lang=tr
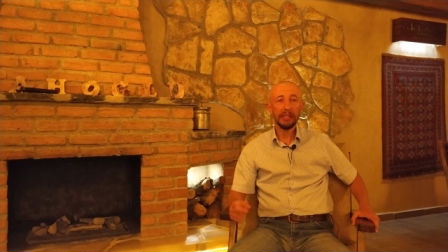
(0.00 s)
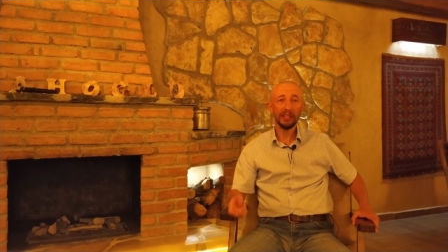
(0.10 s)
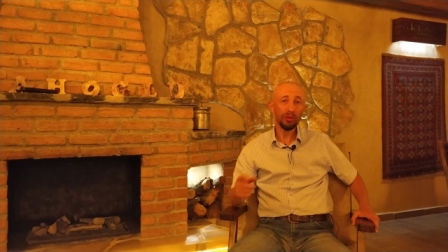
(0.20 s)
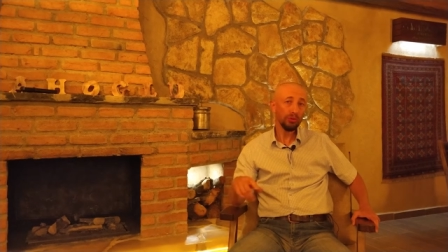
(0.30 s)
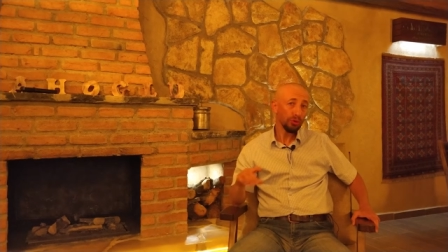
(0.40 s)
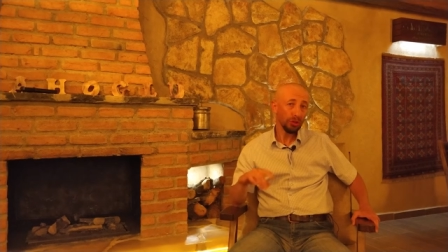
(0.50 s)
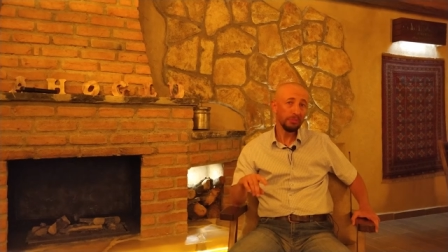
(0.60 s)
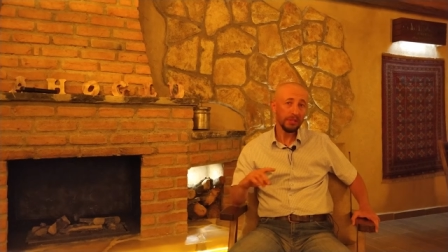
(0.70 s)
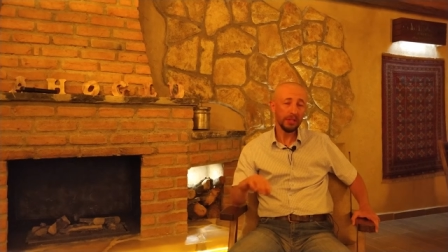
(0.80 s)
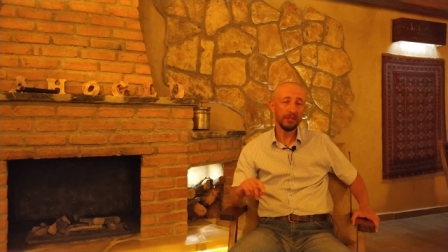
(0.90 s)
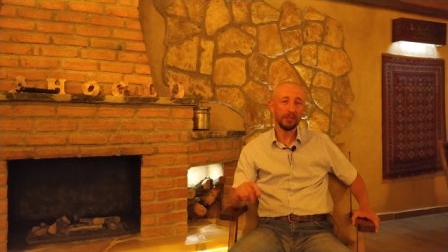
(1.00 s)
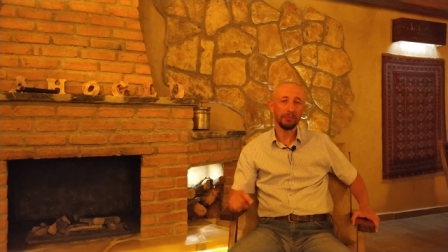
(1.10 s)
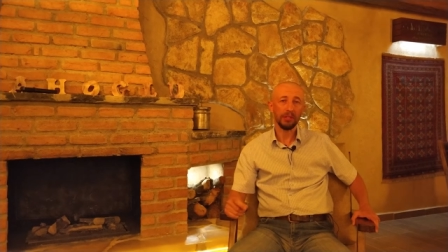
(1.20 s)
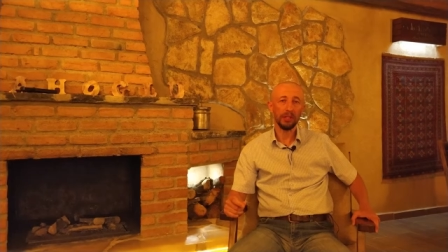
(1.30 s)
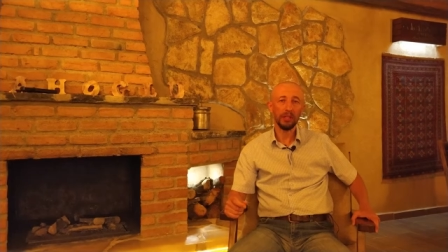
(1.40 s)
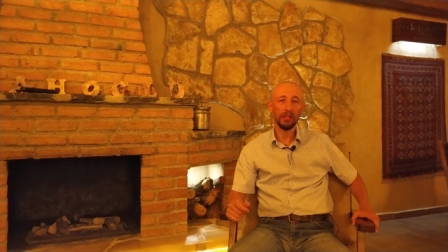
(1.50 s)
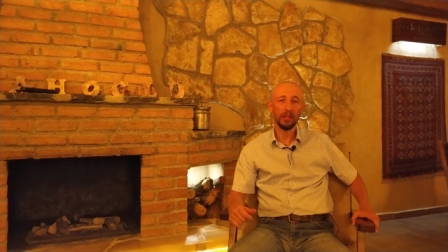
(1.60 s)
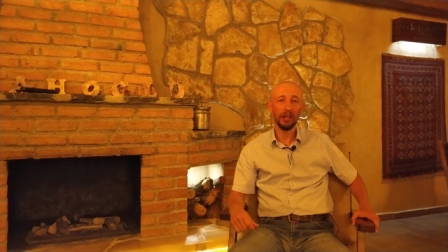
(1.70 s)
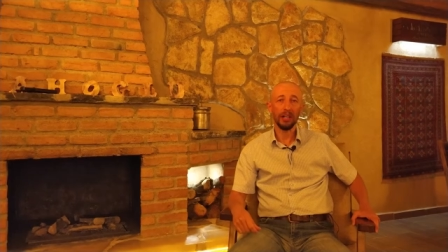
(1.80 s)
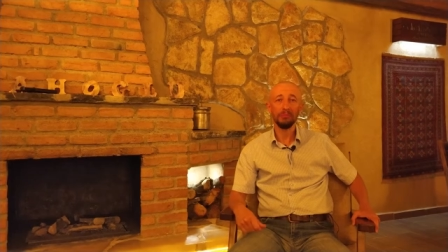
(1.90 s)
Yahudi olması hasebiyle
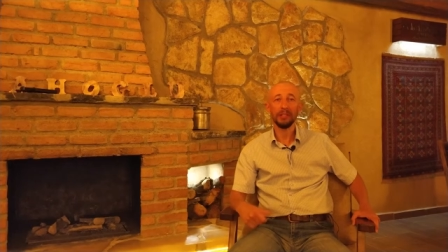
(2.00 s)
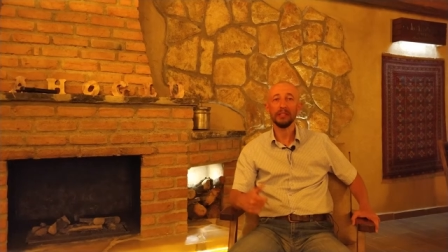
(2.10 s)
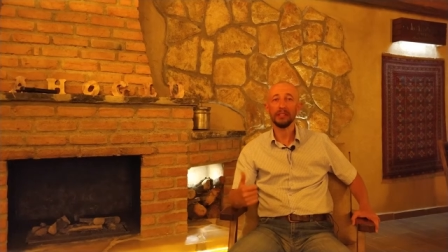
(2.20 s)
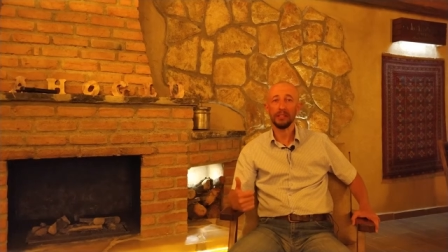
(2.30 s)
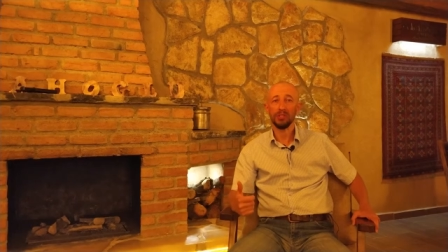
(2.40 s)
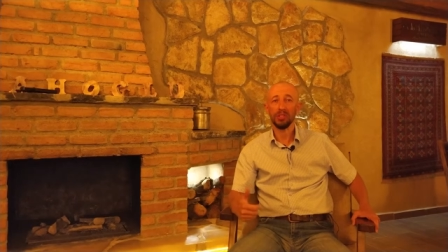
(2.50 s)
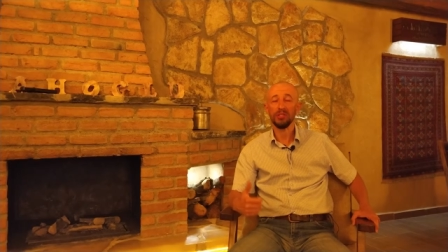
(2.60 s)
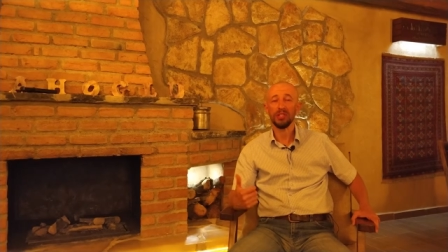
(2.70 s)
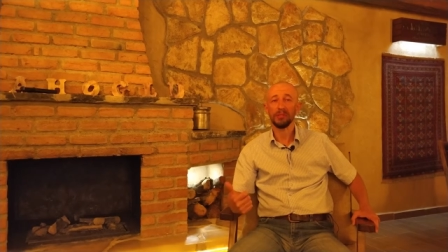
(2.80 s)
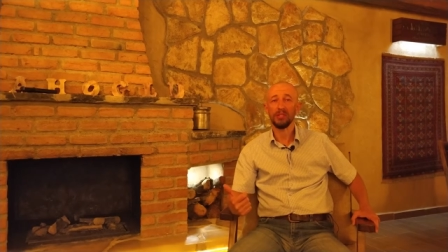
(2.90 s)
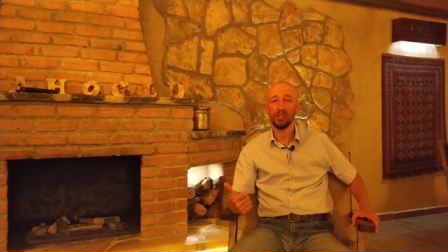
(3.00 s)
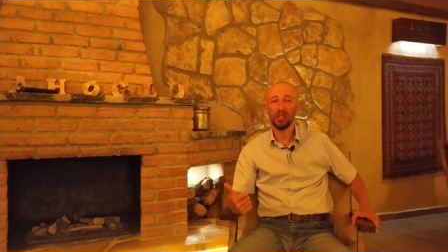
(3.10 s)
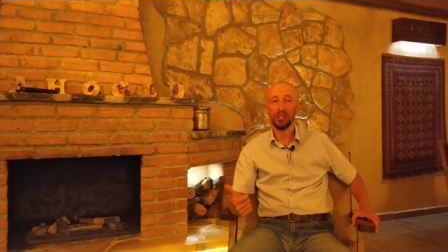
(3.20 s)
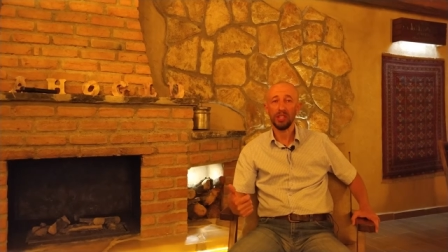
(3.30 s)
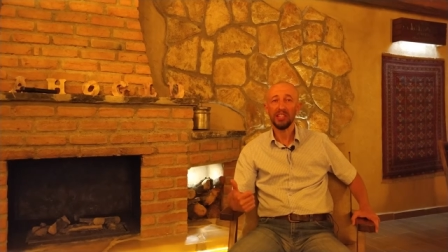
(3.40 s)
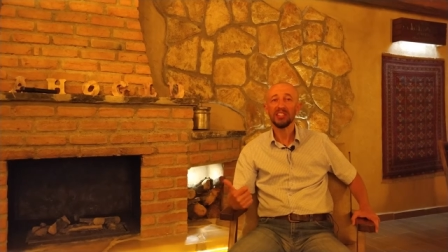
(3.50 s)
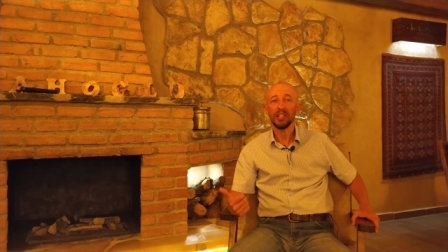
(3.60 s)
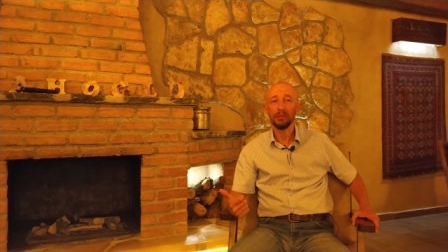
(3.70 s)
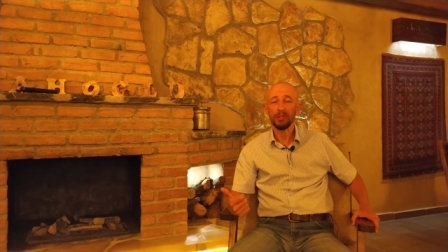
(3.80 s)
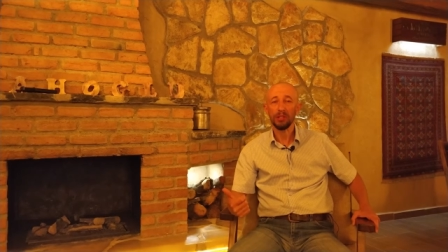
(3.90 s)
Almanlara çalışabileceği
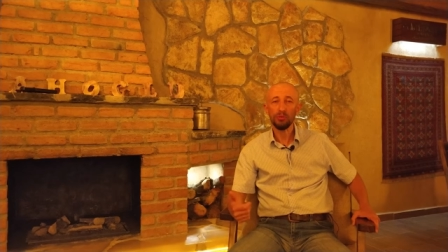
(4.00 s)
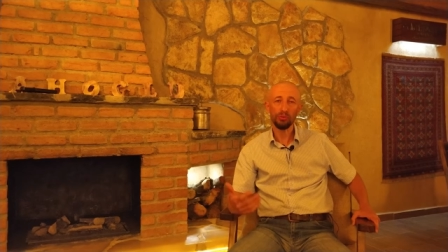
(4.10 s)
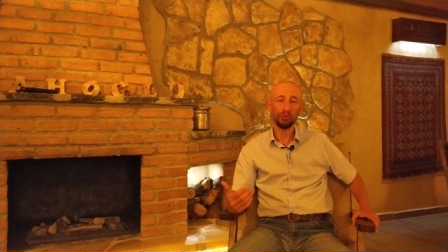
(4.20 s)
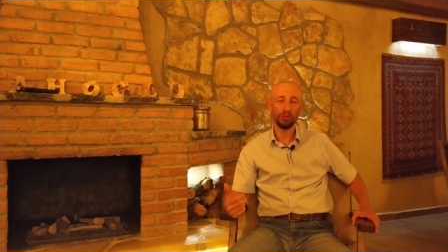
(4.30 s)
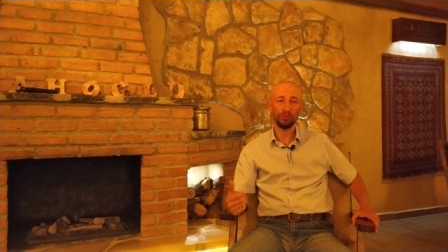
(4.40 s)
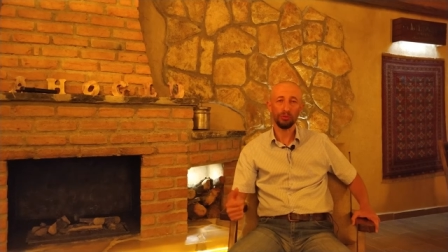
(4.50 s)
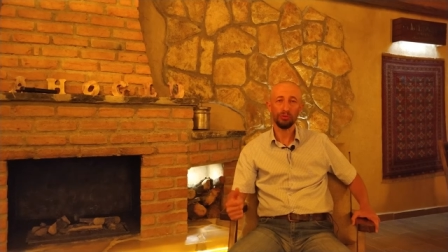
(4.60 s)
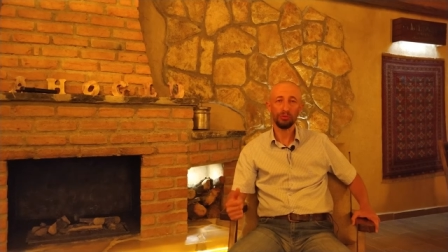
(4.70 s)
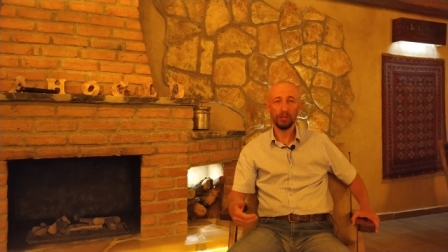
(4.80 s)
ithamıyla suçlanıyor.